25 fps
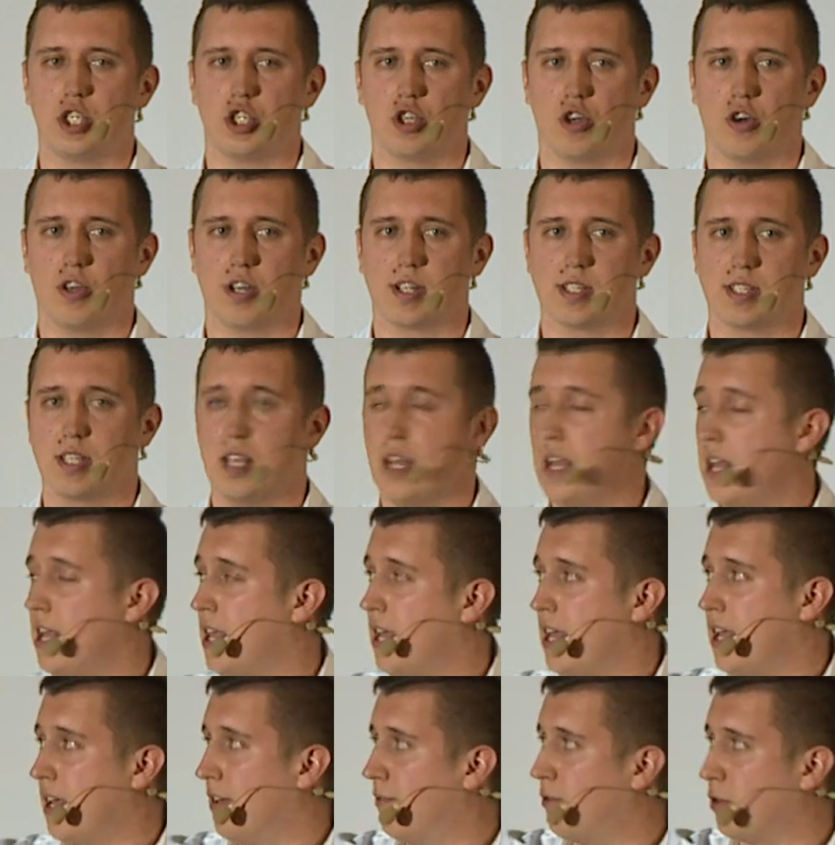еще раз
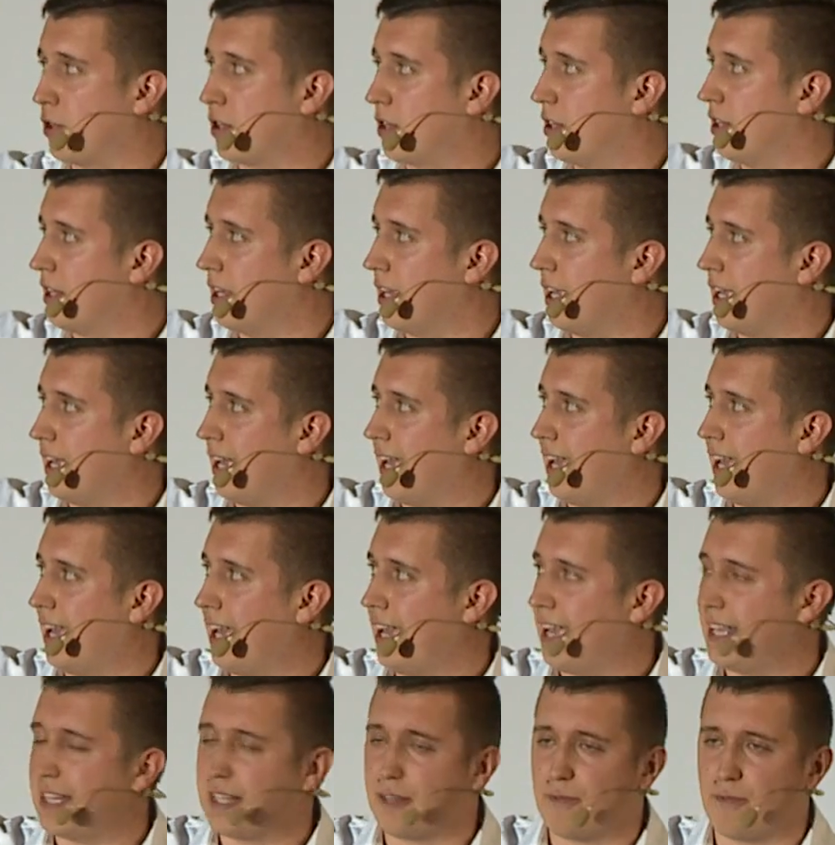
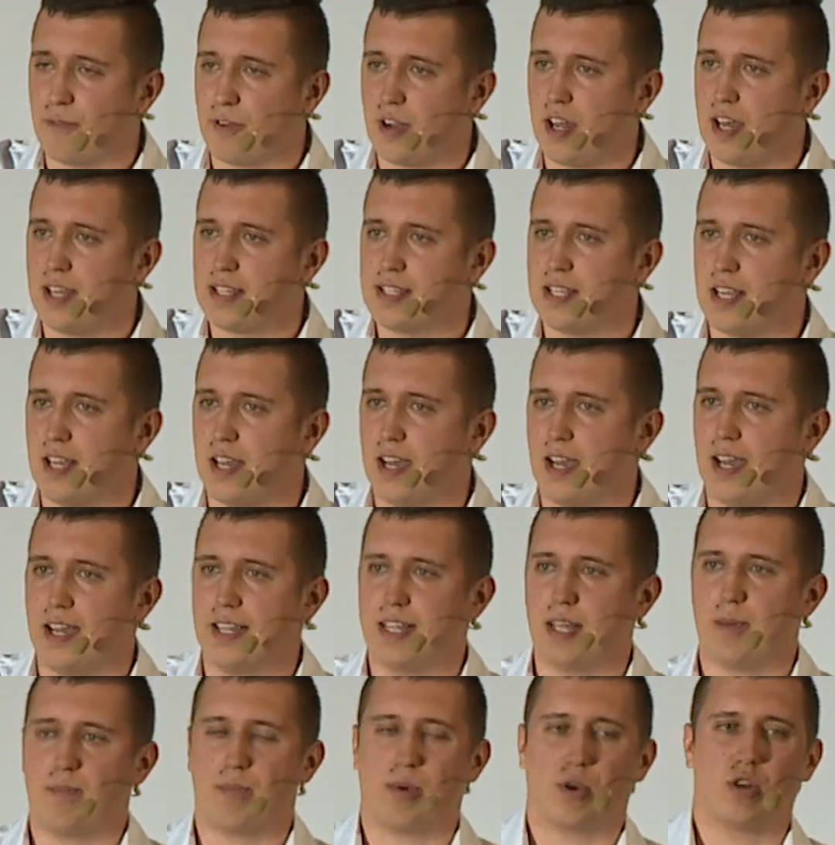эта фраза,
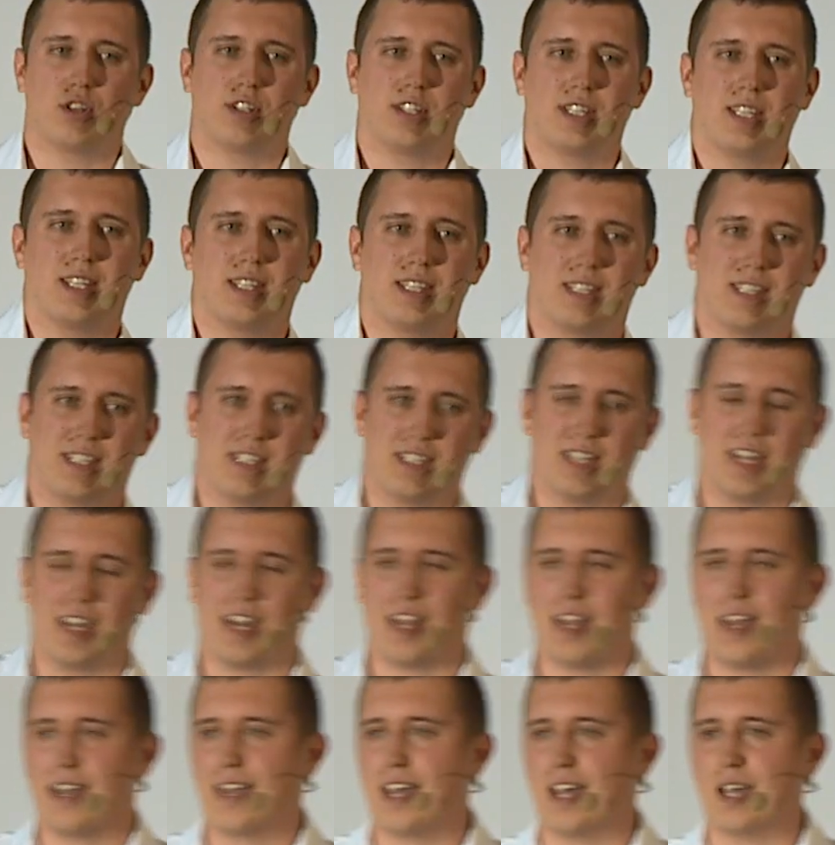она просто
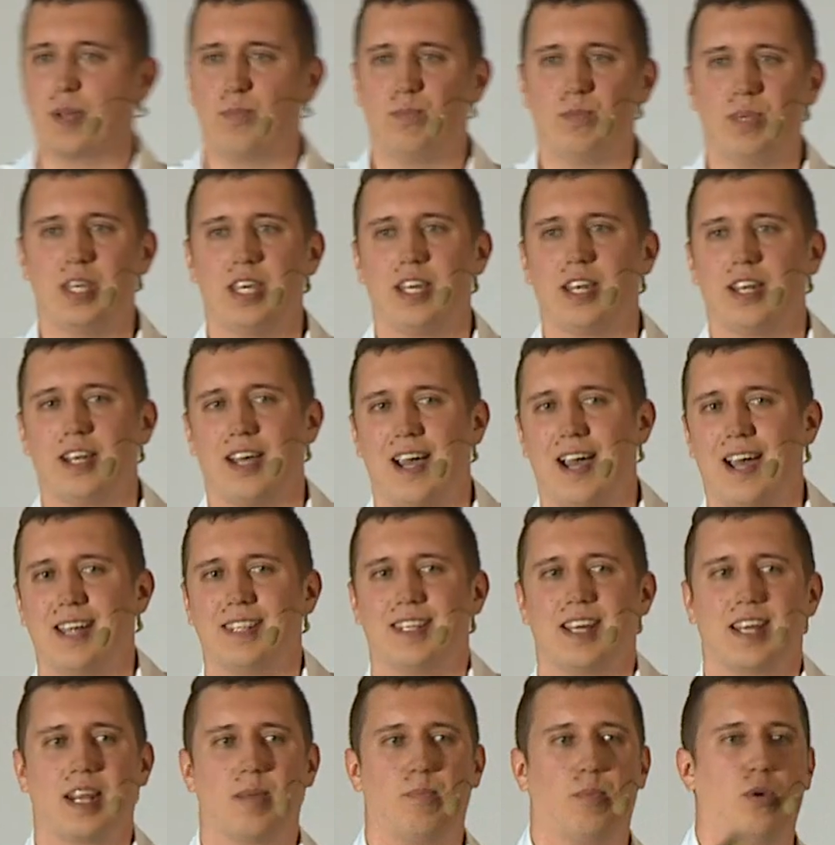стара как мир,
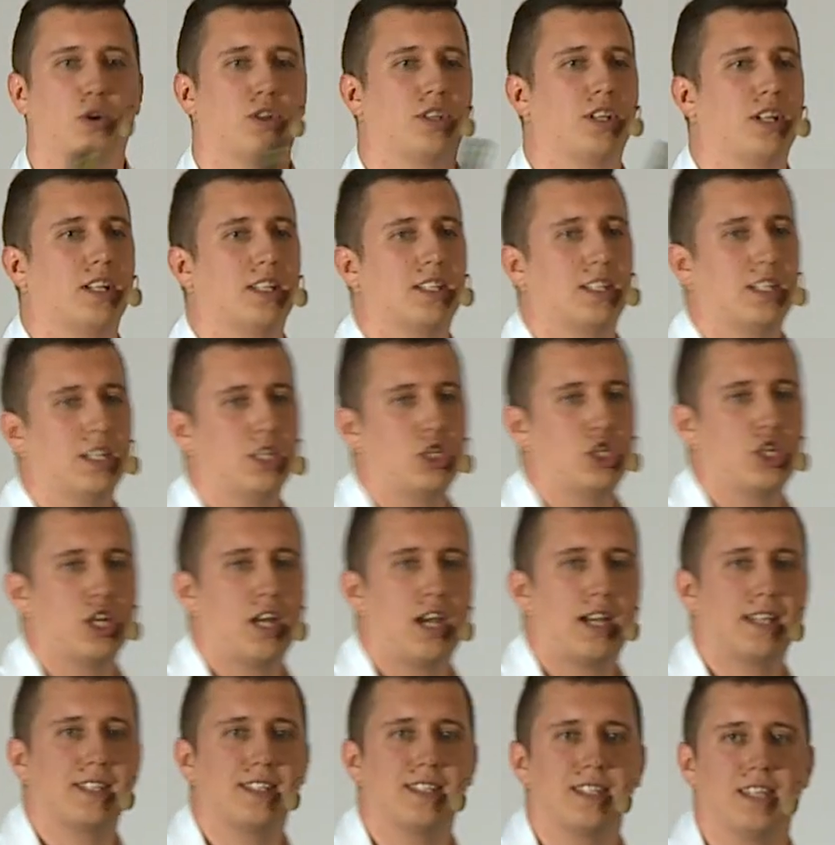она работает
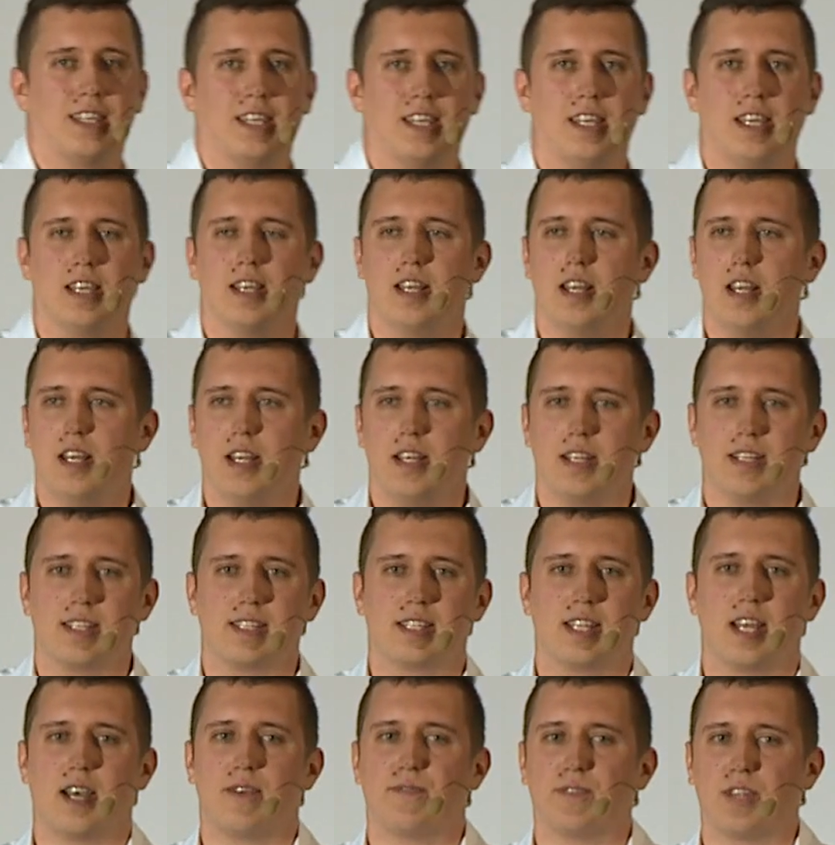сейчас и
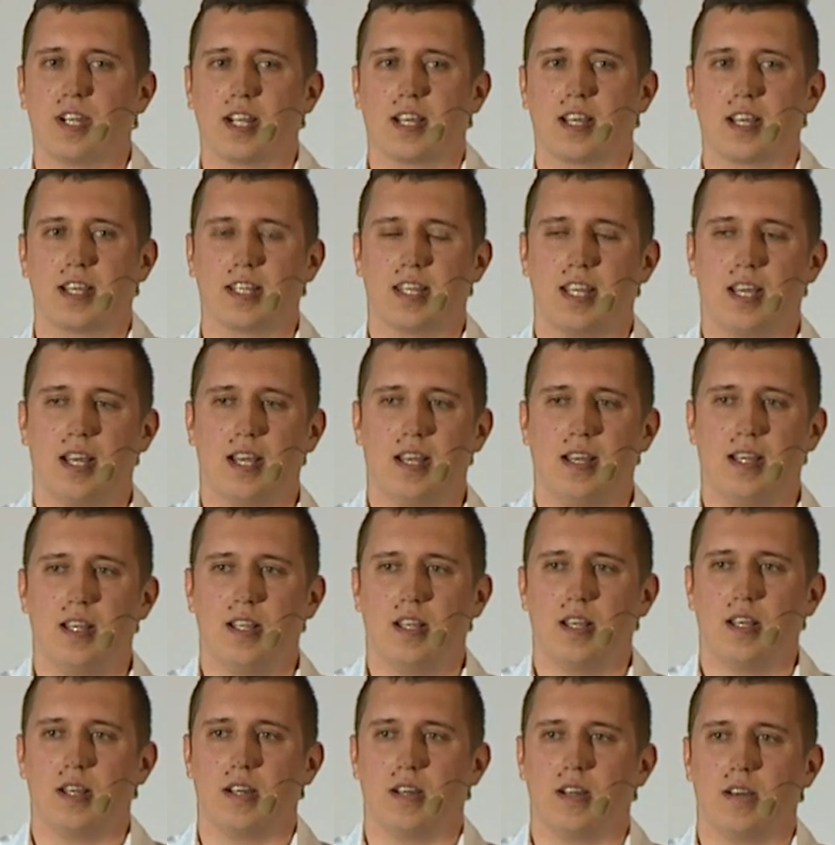завтра, когда
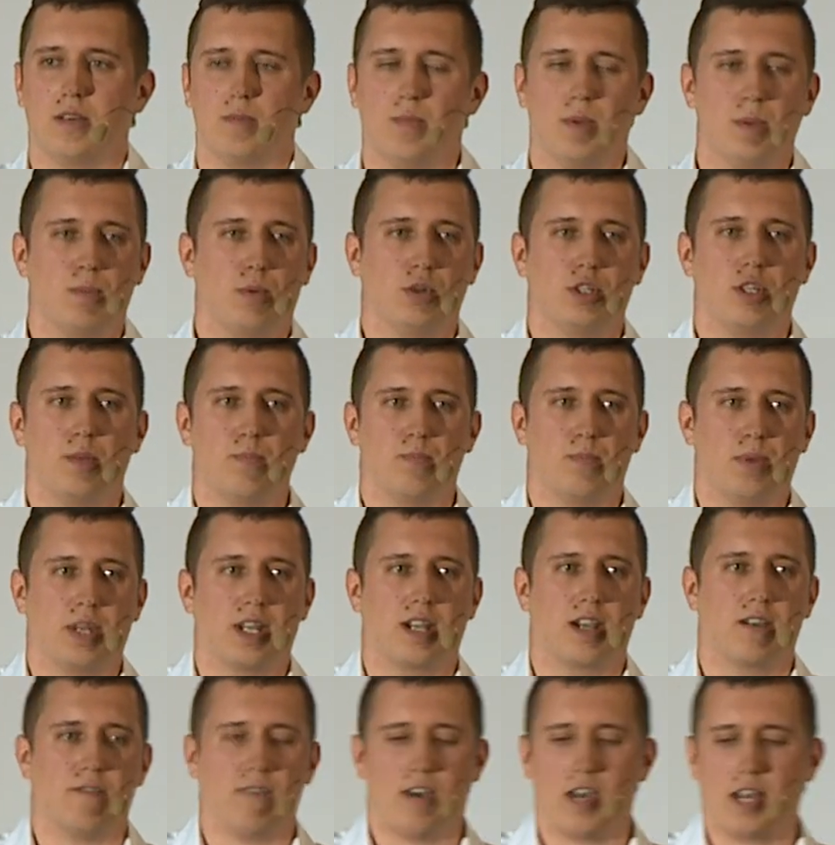а, мы будем
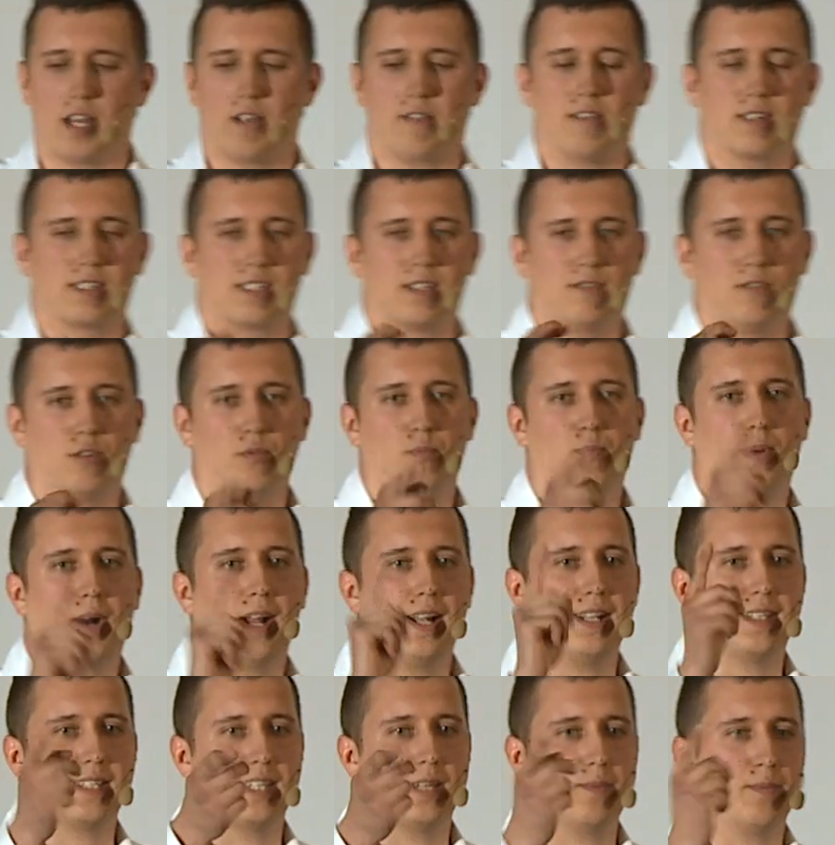переговариваться вот
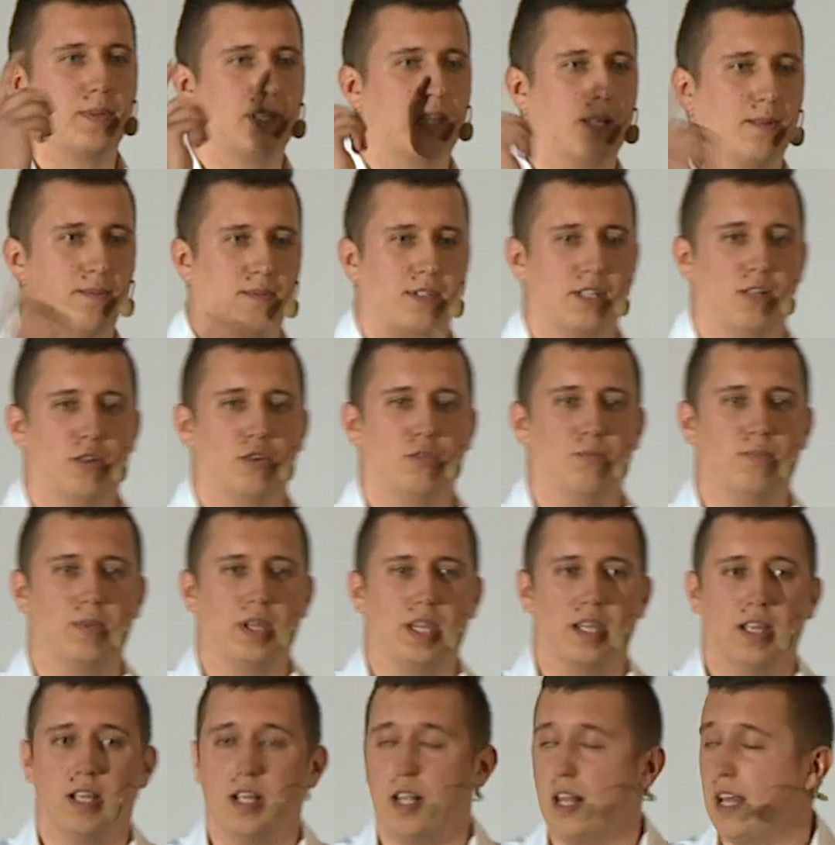пальцами там с
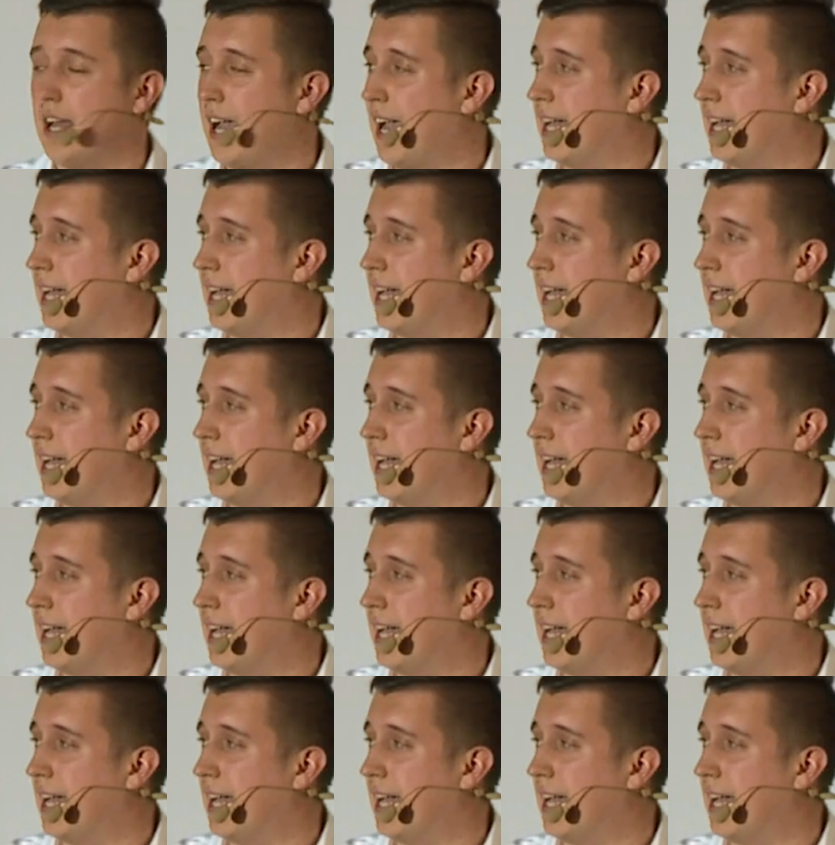людьми,